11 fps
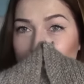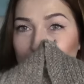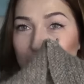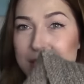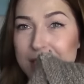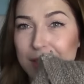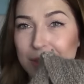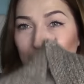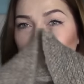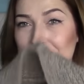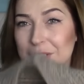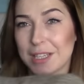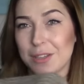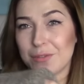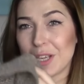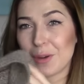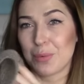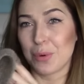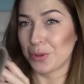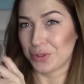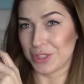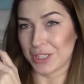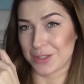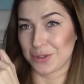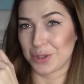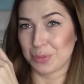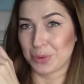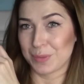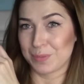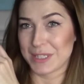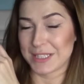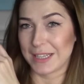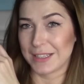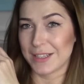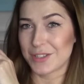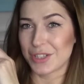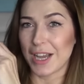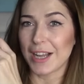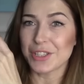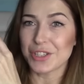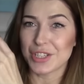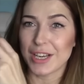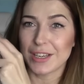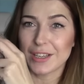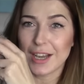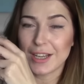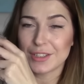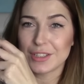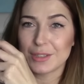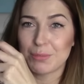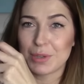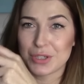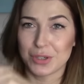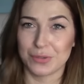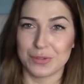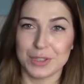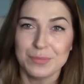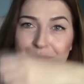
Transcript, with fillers: To jest kolor taki wielbłądzi, na stronie było napisane, czyli ani szary, ani beżowy.